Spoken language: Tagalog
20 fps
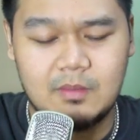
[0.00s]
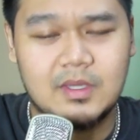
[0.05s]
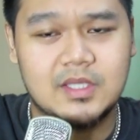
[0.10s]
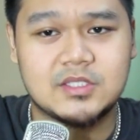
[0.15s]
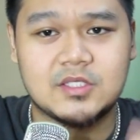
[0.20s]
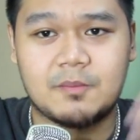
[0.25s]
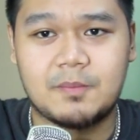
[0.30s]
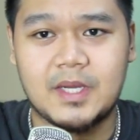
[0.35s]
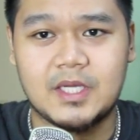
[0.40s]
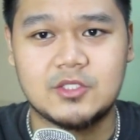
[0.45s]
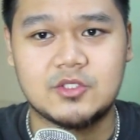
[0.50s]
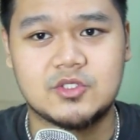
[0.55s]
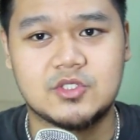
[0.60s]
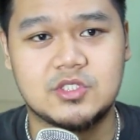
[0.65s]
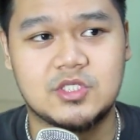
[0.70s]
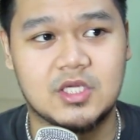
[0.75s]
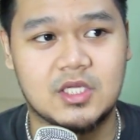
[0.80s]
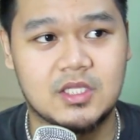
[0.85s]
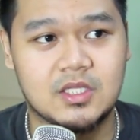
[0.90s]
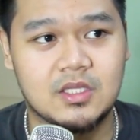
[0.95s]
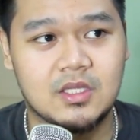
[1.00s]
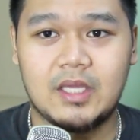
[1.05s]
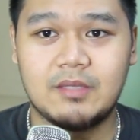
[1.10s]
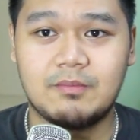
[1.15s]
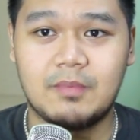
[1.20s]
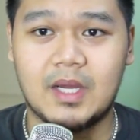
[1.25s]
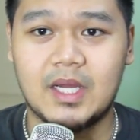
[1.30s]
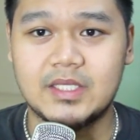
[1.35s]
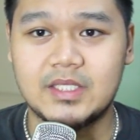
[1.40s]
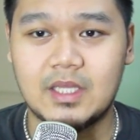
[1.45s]
ng mga sapatos dyan,
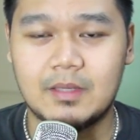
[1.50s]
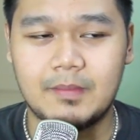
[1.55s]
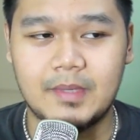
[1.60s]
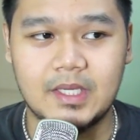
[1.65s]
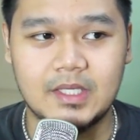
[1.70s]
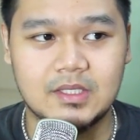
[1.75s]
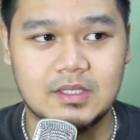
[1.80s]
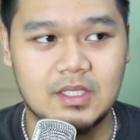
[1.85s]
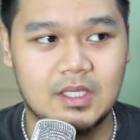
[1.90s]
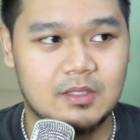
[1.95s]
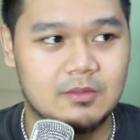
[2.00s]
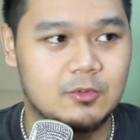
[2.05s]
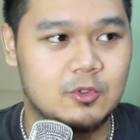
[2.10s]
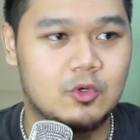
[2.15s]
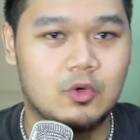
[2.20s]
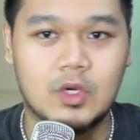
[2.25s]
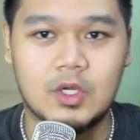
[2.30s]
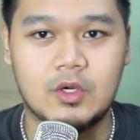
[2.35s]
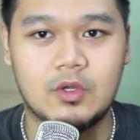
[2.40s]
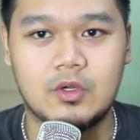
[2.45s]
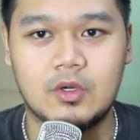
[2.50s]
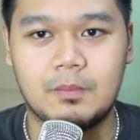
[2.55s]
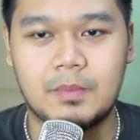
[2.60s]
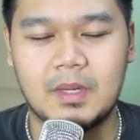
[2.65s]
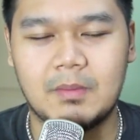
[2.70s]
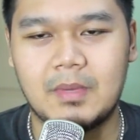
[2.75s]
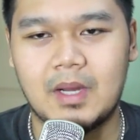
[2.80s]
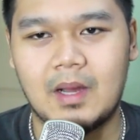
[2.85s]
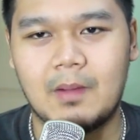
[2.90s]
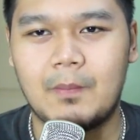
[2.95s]
and mga damit, and kung ano-ano
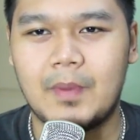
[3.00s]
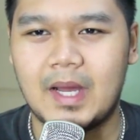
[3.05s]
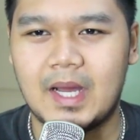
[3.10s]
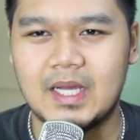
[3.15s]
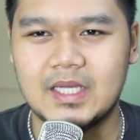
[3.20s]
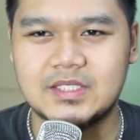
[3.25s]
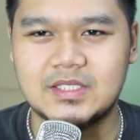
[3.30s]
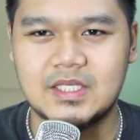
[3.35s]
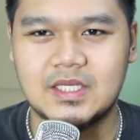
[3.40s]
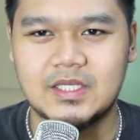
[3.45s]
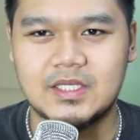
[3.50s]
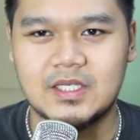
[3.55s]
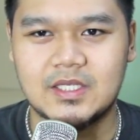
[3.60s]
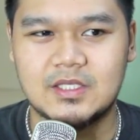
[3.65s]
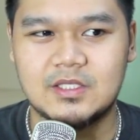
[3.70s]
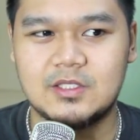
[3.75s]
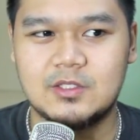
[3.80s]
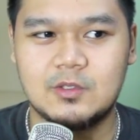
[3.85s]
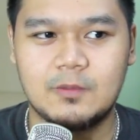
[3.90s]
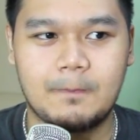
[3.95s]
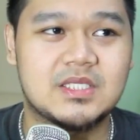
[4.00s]
pa, mga bags, ganyan.